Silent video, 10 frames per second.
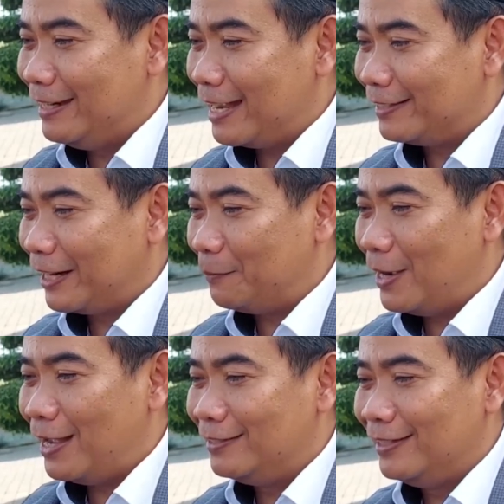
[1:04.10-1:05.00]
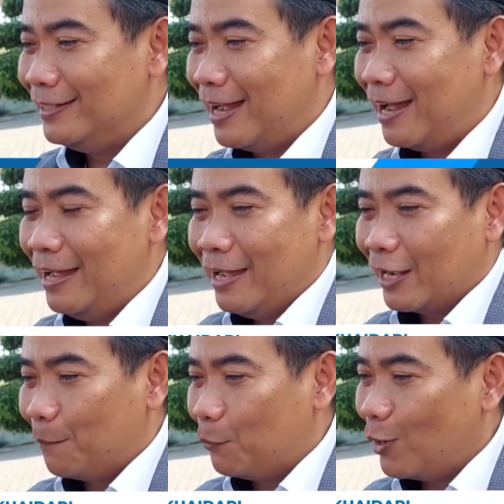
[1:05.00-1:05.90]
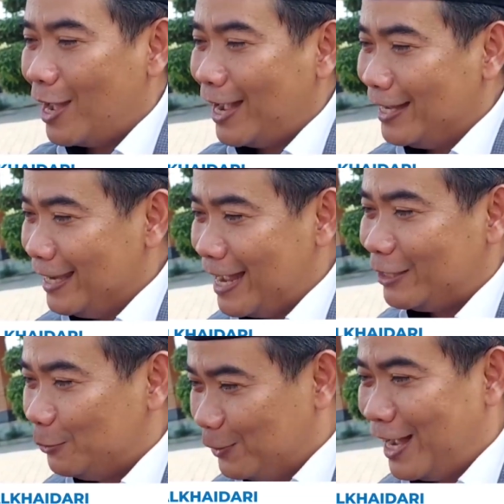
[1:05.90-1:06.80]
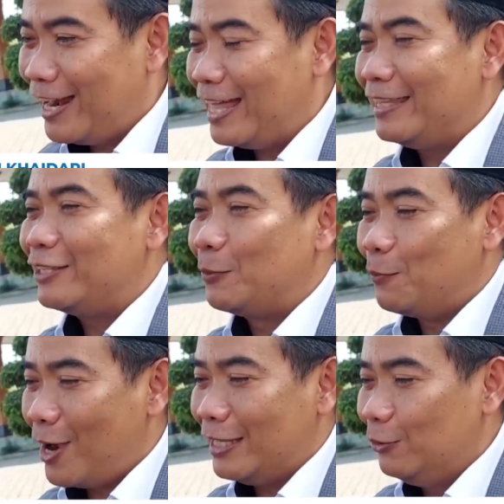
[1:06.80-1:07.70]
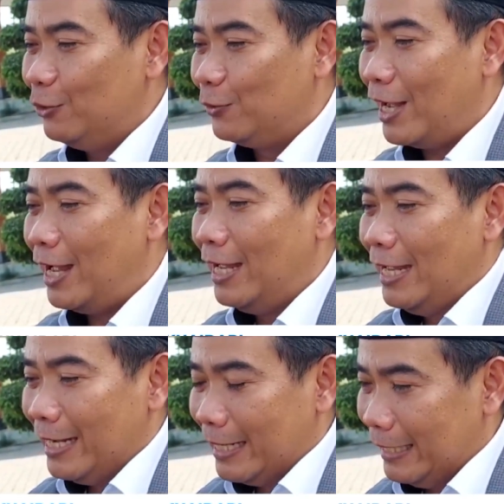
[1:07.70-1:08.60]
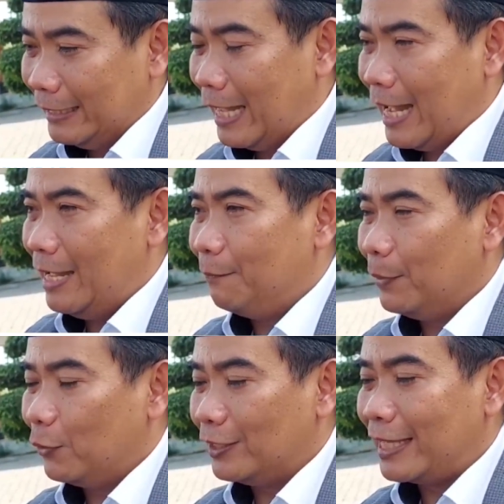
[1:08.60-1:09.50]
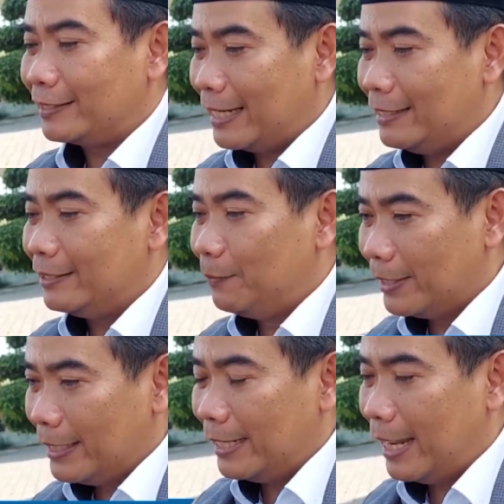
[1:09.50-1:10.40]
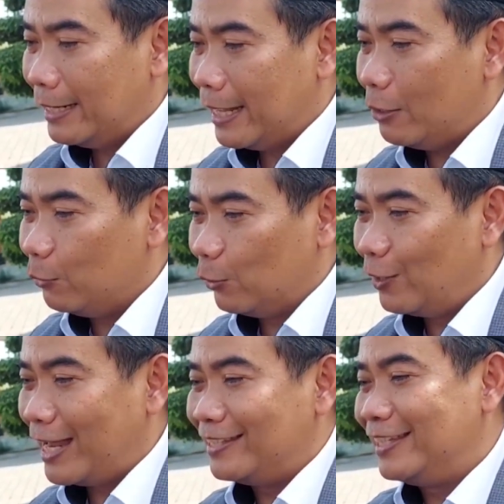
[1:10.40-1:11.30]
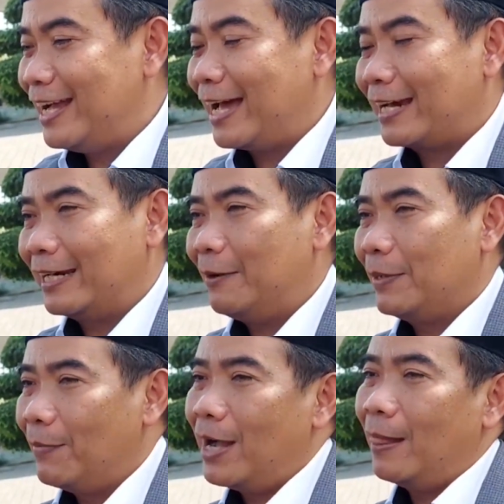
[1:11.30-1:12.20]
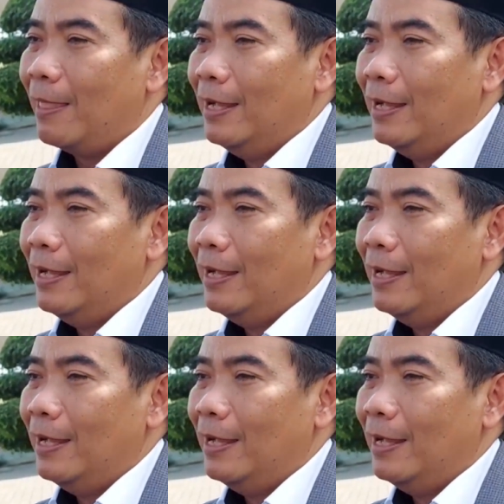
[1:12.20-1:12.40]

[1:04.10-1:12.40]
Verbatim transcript: di asrama hajinya, kepulangannya juga nanti semua itu juga kita prioritaskan sebagian adalah untuk lansia karena memang